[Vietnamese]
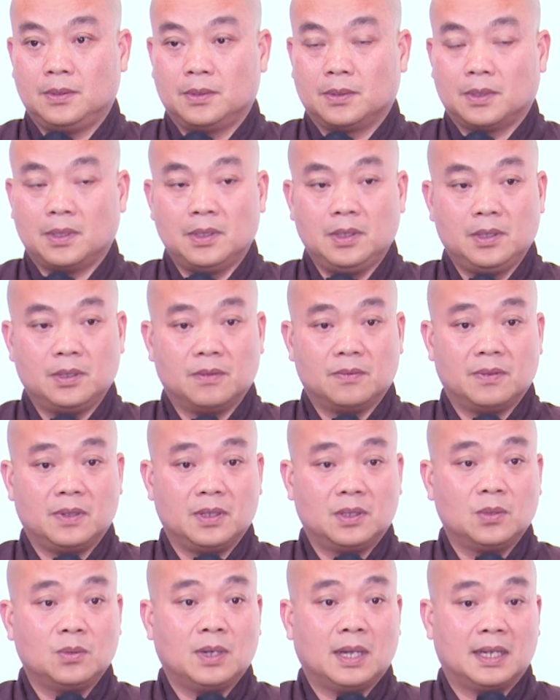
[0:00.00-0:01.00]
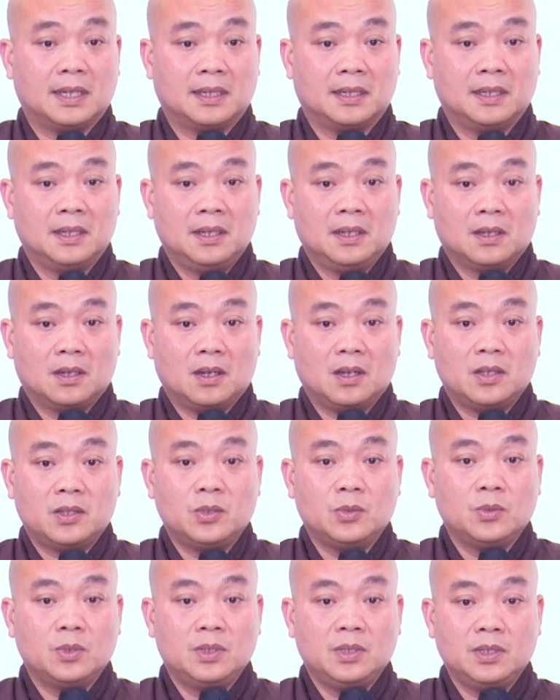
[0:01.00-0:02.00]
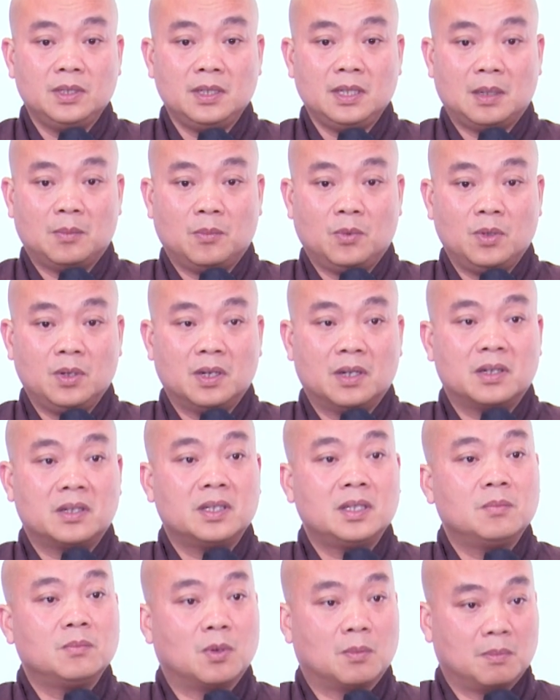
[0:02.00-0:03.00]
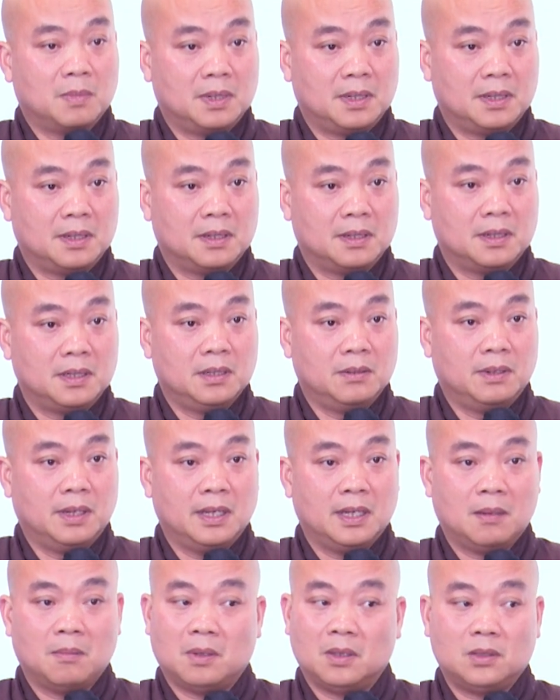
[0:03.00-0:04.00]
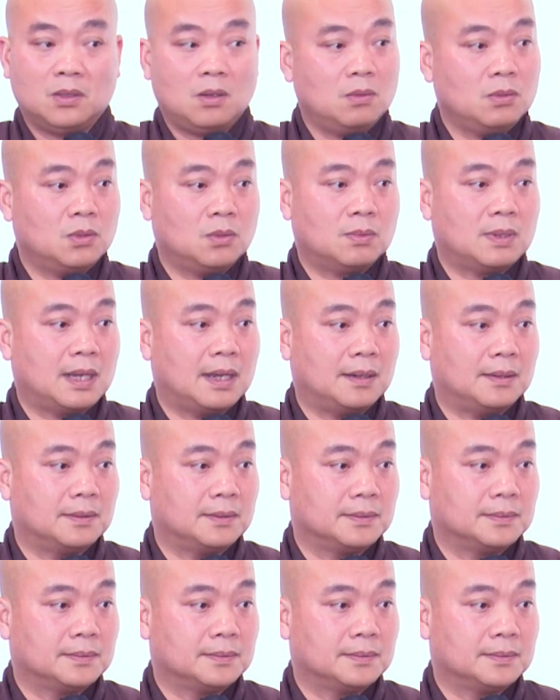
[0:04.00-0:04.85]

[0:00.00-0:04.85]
Có nhiều vị tu hành có xu hướng là muốn ở riêng một mình, điều này không có tốt chút nào.